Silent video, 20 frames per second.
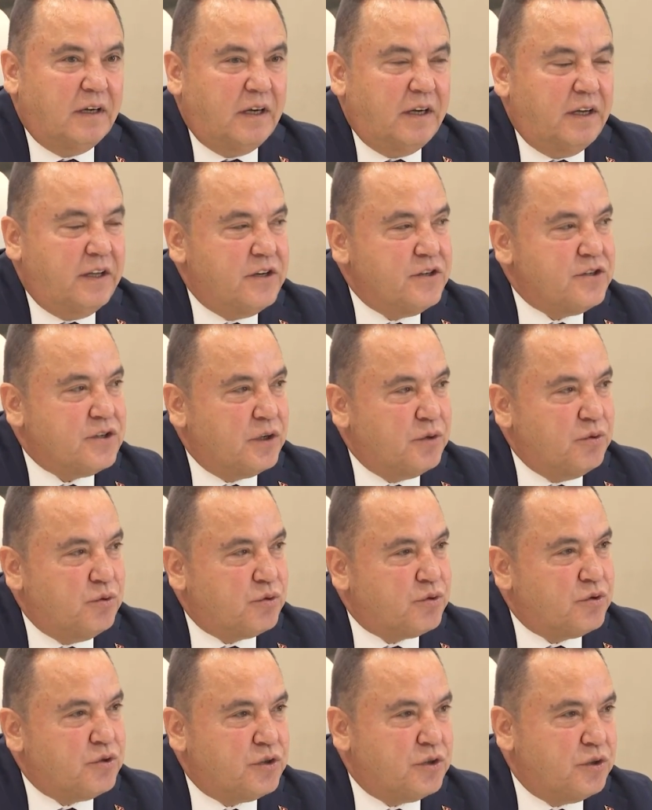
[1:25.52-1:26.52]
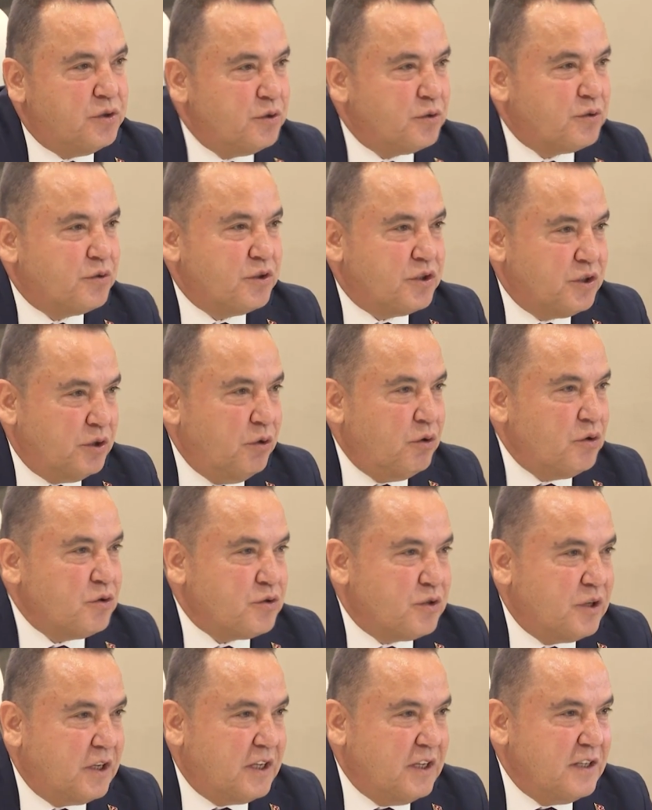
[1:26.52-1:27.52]
Ayrıca yurt içi yurt dışı
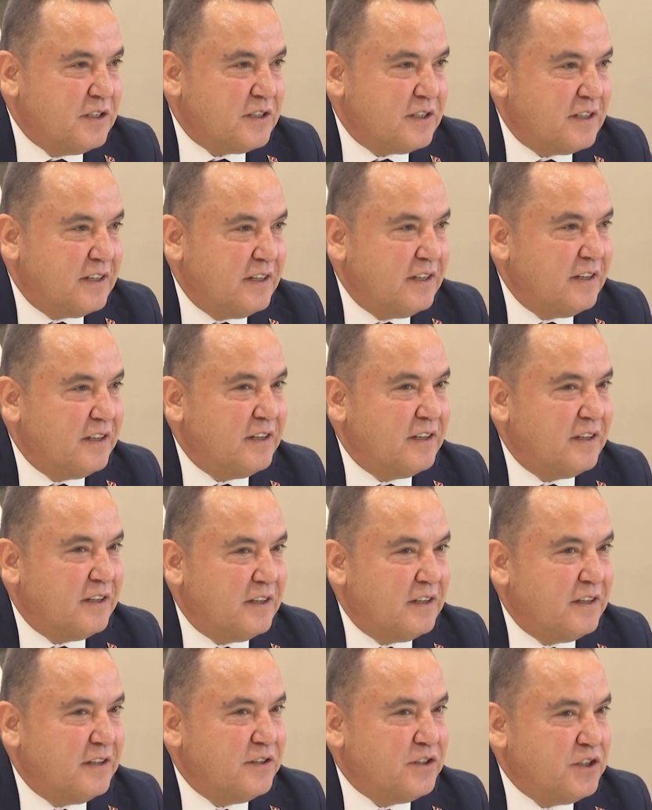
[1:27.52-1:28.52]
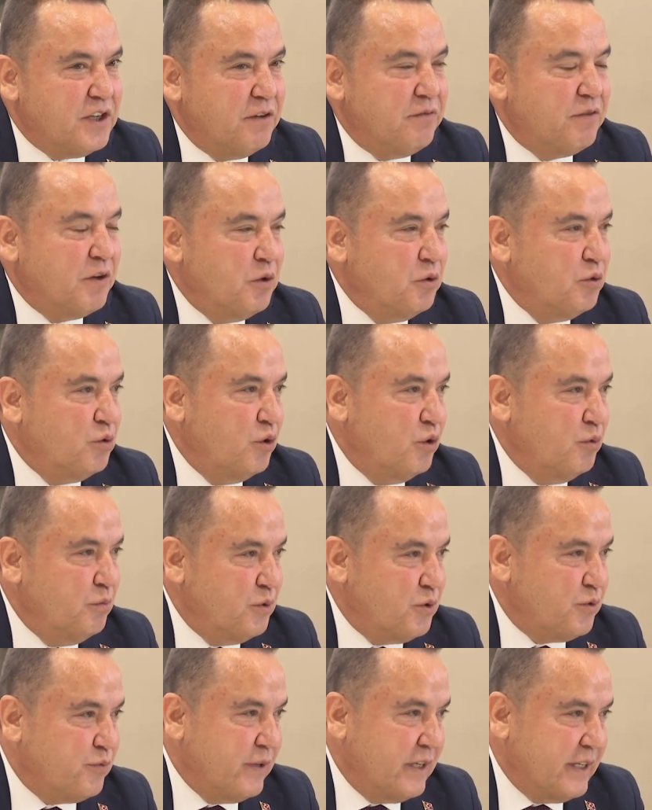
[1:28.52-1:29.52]
18 e, çevre
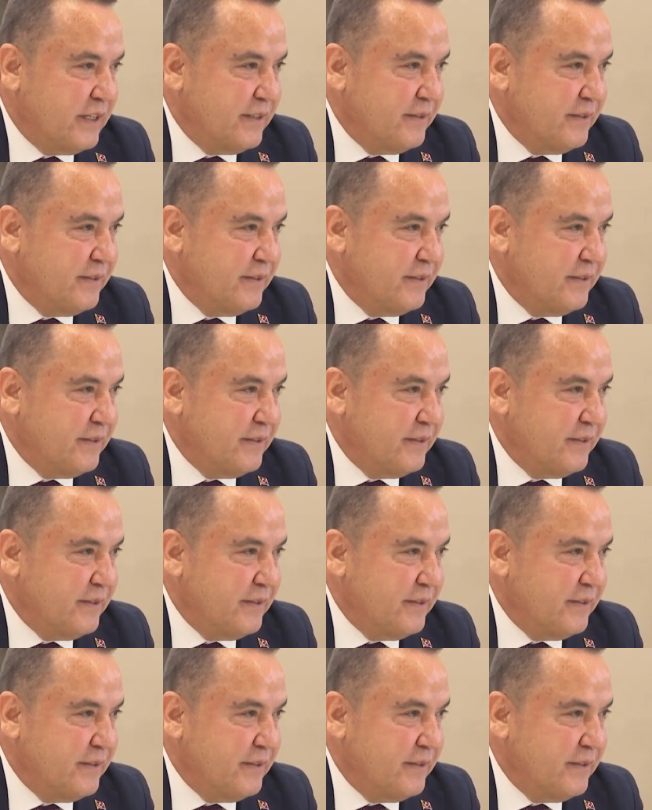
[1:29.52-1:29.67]
ödülümüz var.